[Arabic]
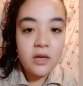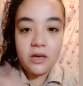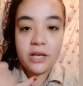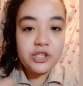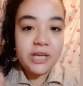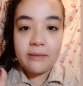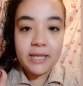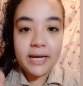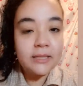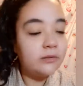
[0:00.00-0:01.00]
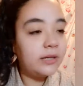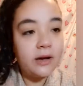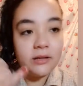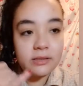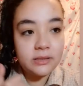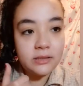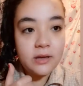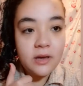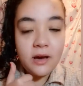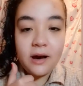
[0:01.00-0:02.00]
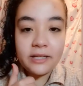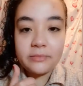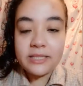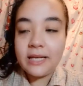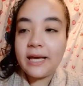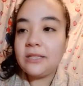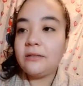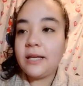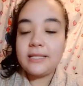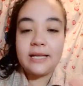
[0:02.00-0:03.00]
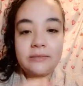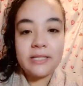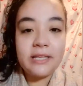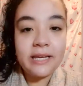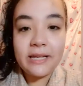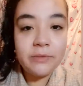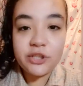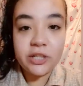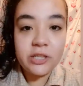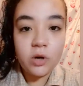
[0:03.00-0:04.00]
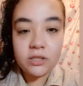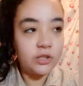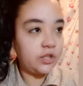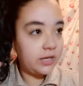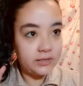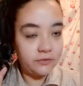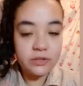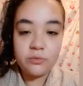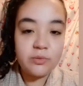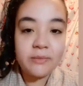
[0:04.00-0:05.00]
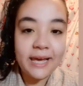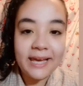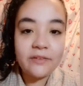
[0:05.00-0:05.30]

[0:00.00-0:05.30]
اشكي همي لحد ولا اقعد اعيط مثلا لحد ولا عايزه حد مثلا يجي يكلمني يشغلني وخلاص عشان انا قاعده فاضيه مش بعمل حاجه